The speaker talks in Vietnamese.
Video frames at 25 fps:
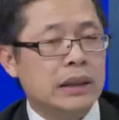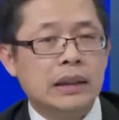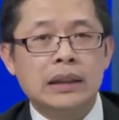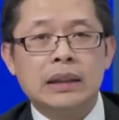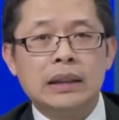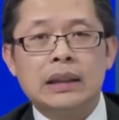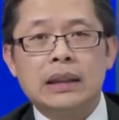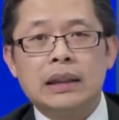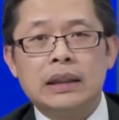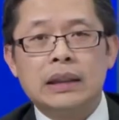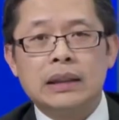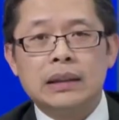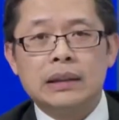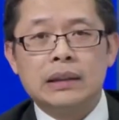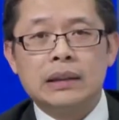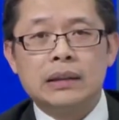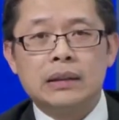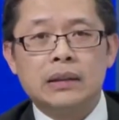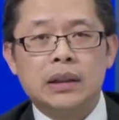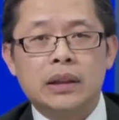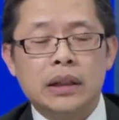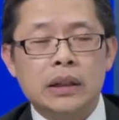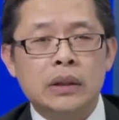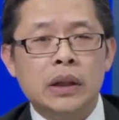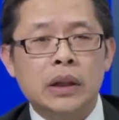ừ.
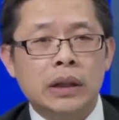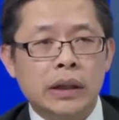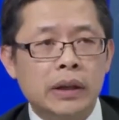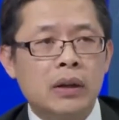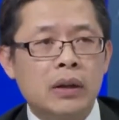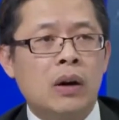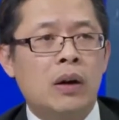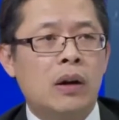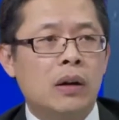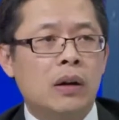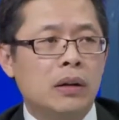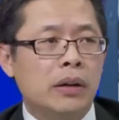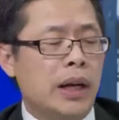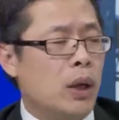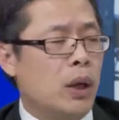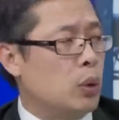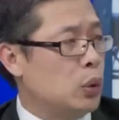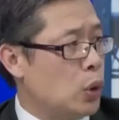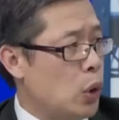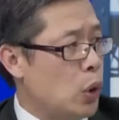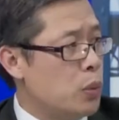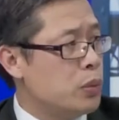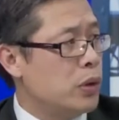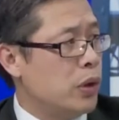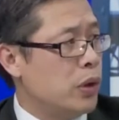à, thì những cái đó nó đều
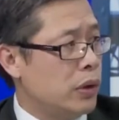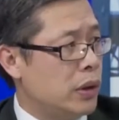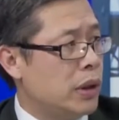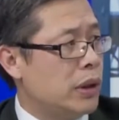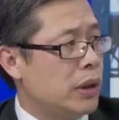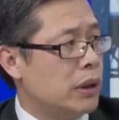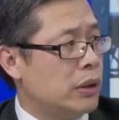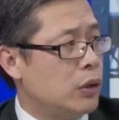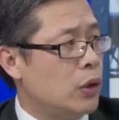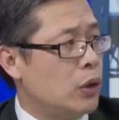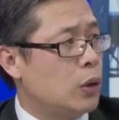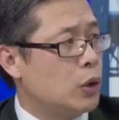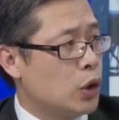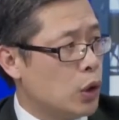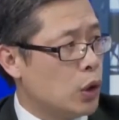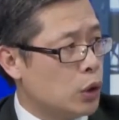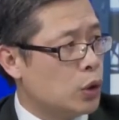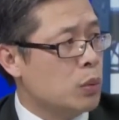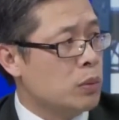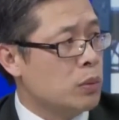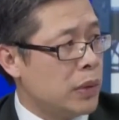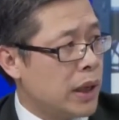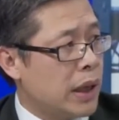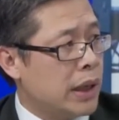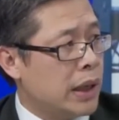tốt cho tất cho cho
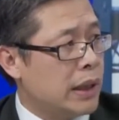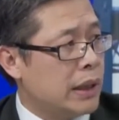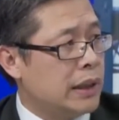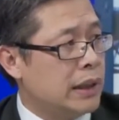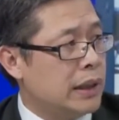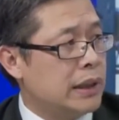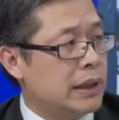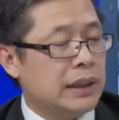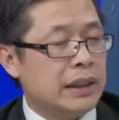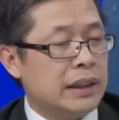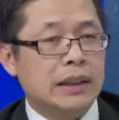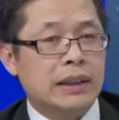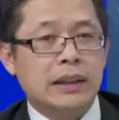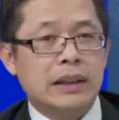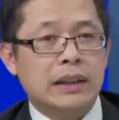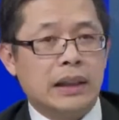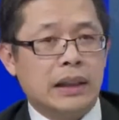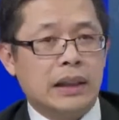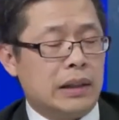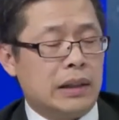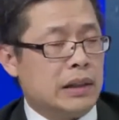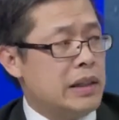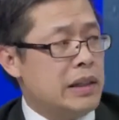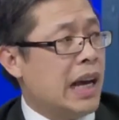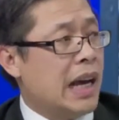chúng ta dạ.
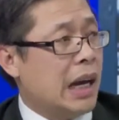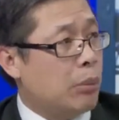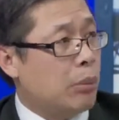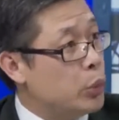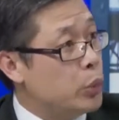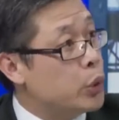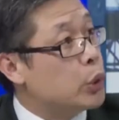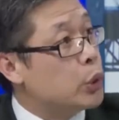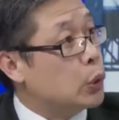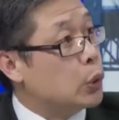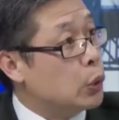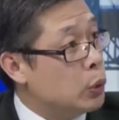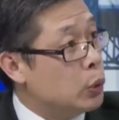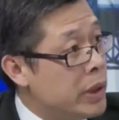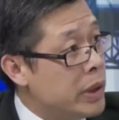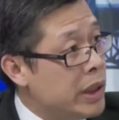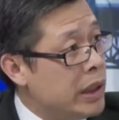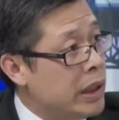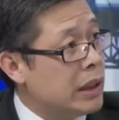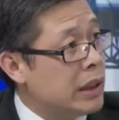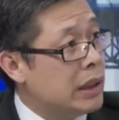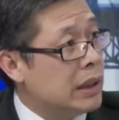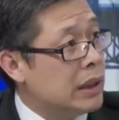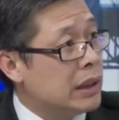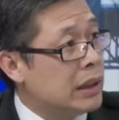à, giảm rượu
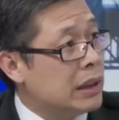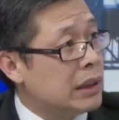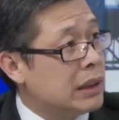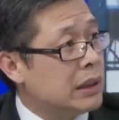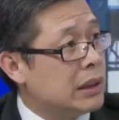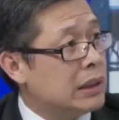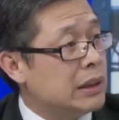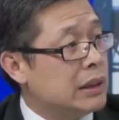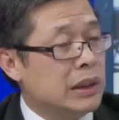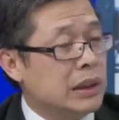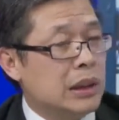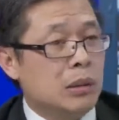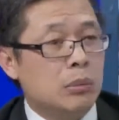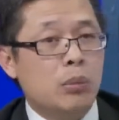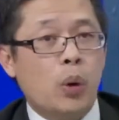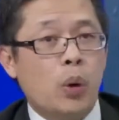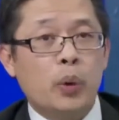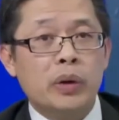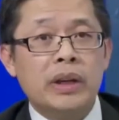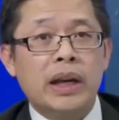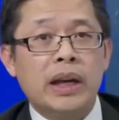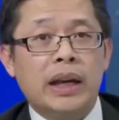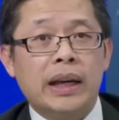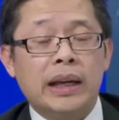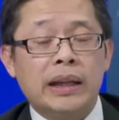bia ha.
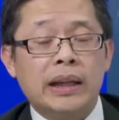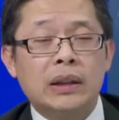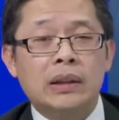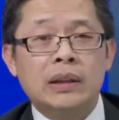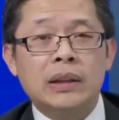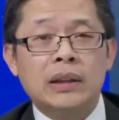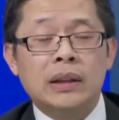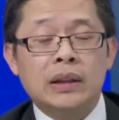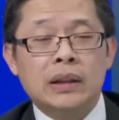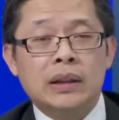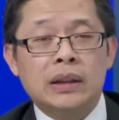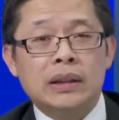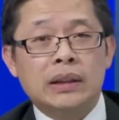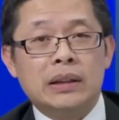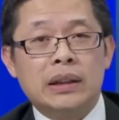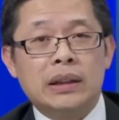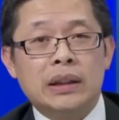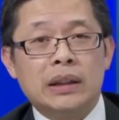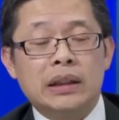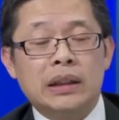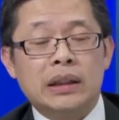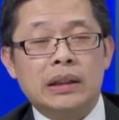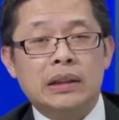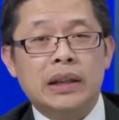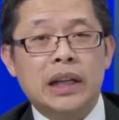mỗi ngày
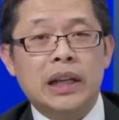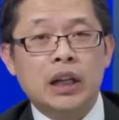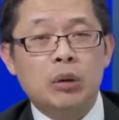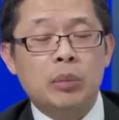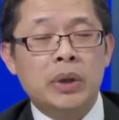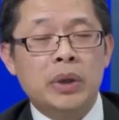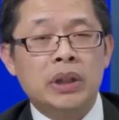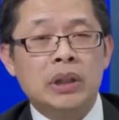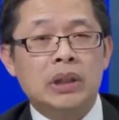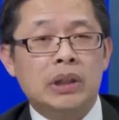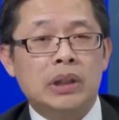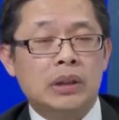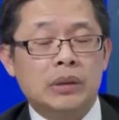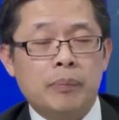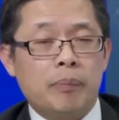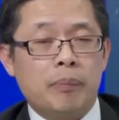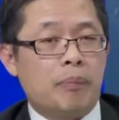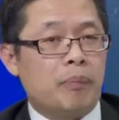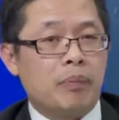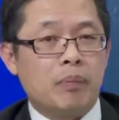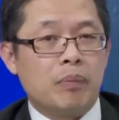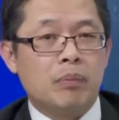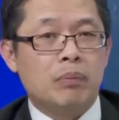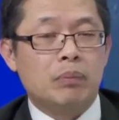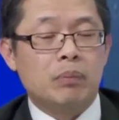thì nếu mà được
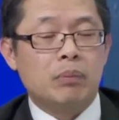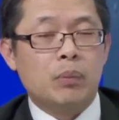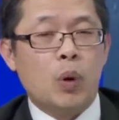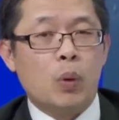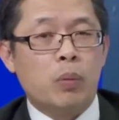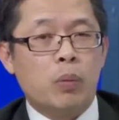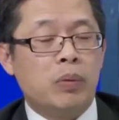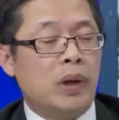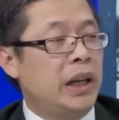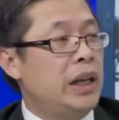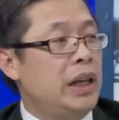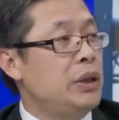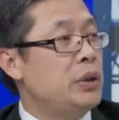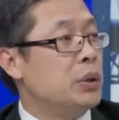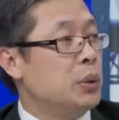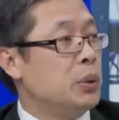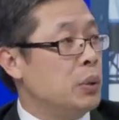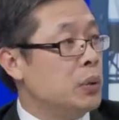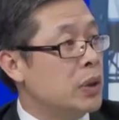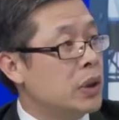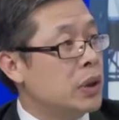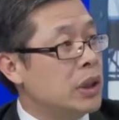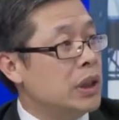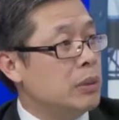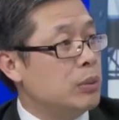một ly
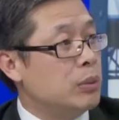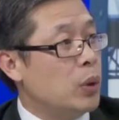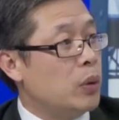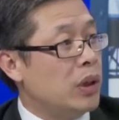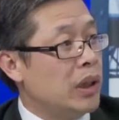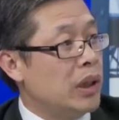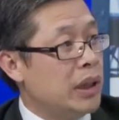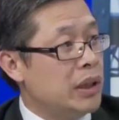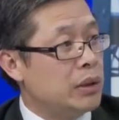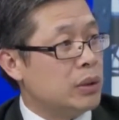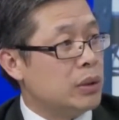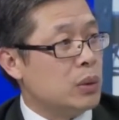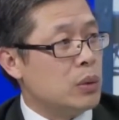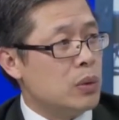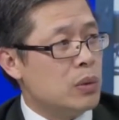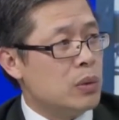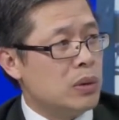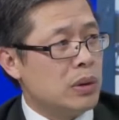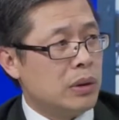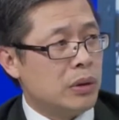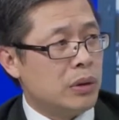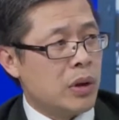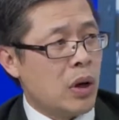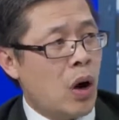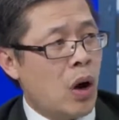rượu thôi một ly
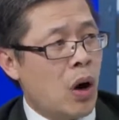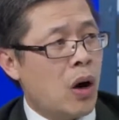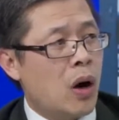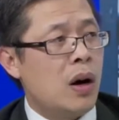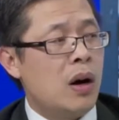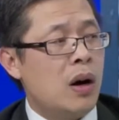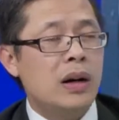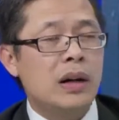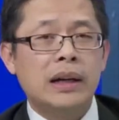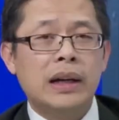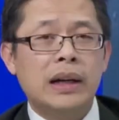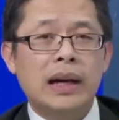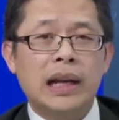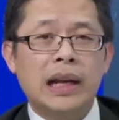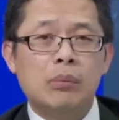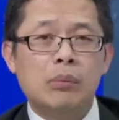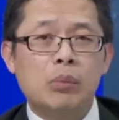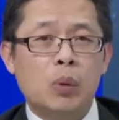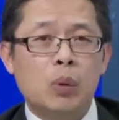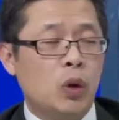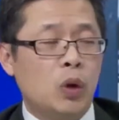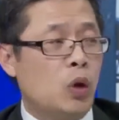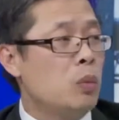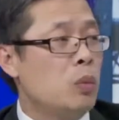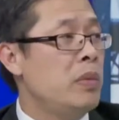rượu đỏ hay là
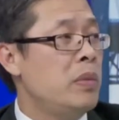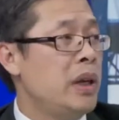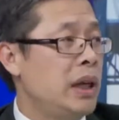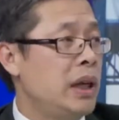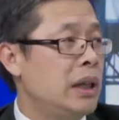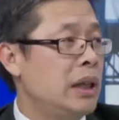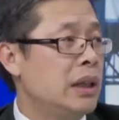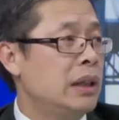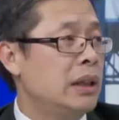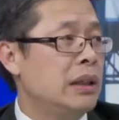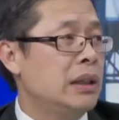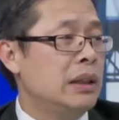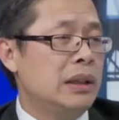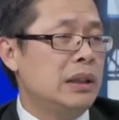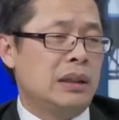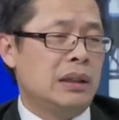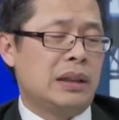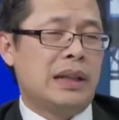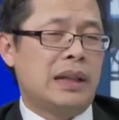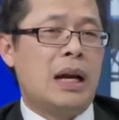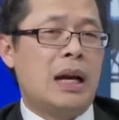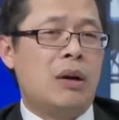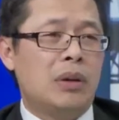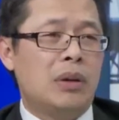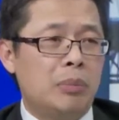một lon bia
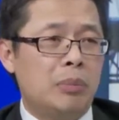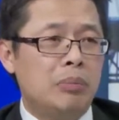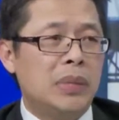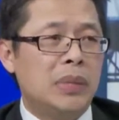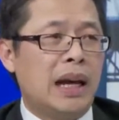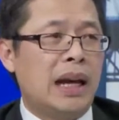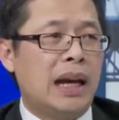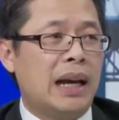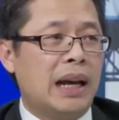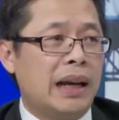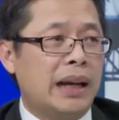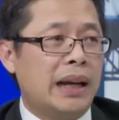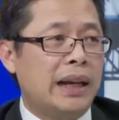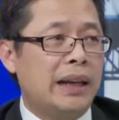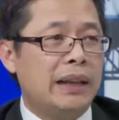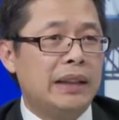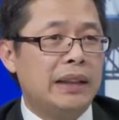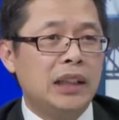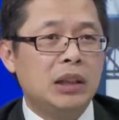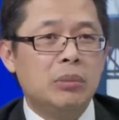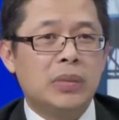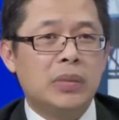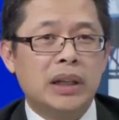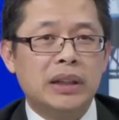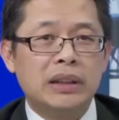cao lắm là hai
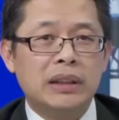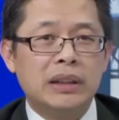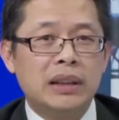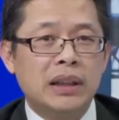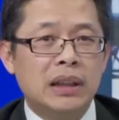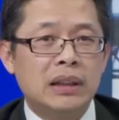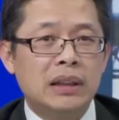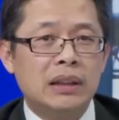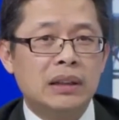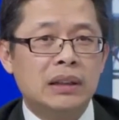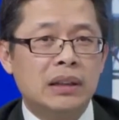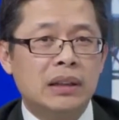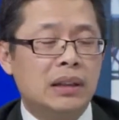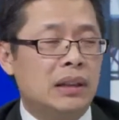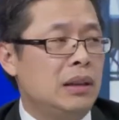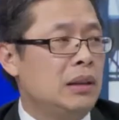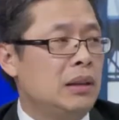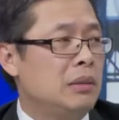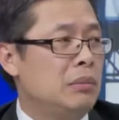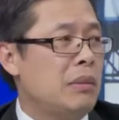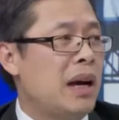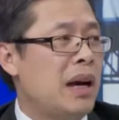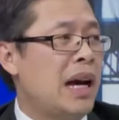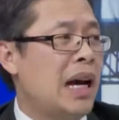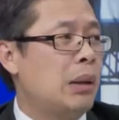nhưng mà trên
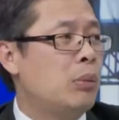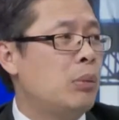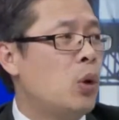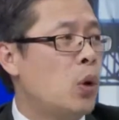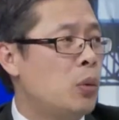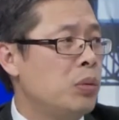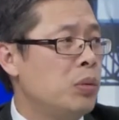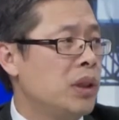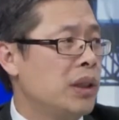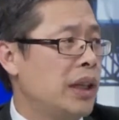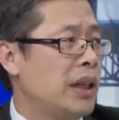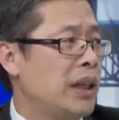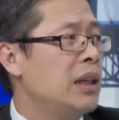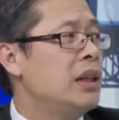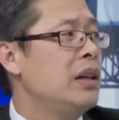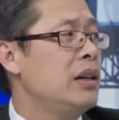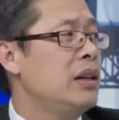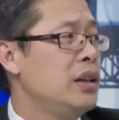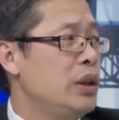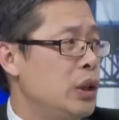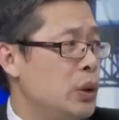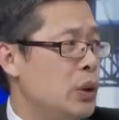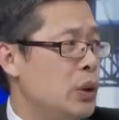tới ba bốn thì thấy nó hơi